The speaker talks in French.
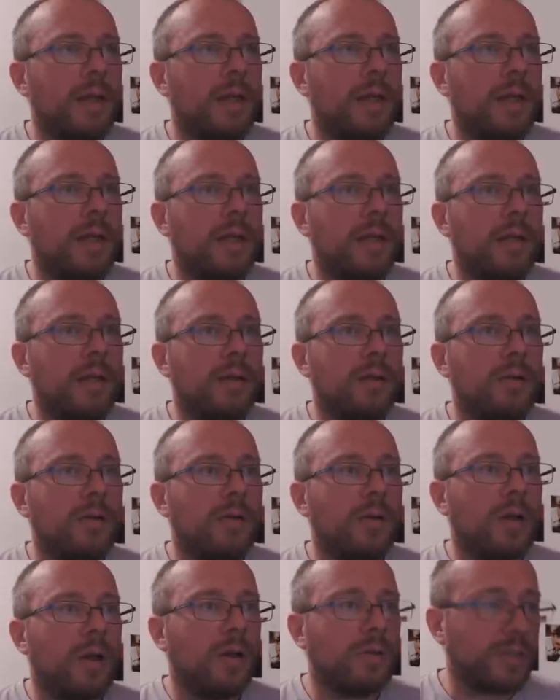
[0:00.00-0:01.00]
Et
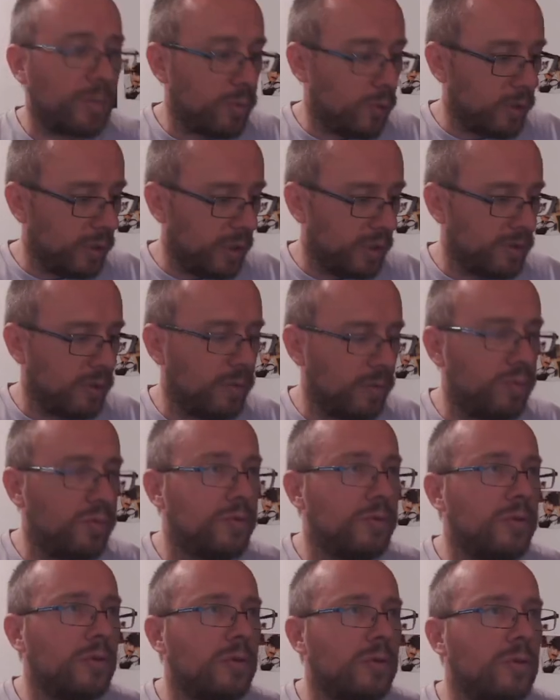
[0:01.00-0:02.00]
euh, alors ça prend l'exemple
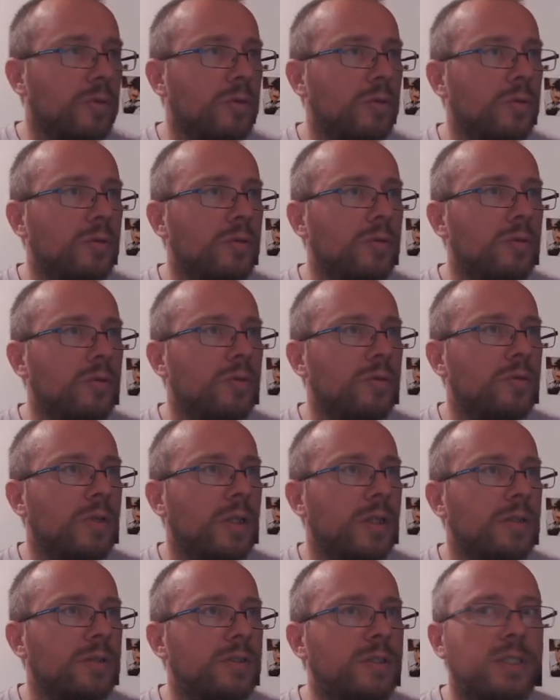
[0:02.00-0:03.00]

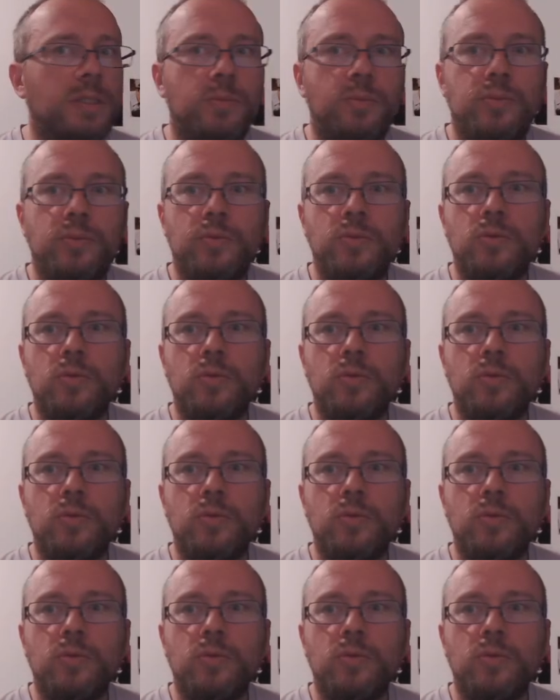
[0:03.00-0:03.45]
d'un type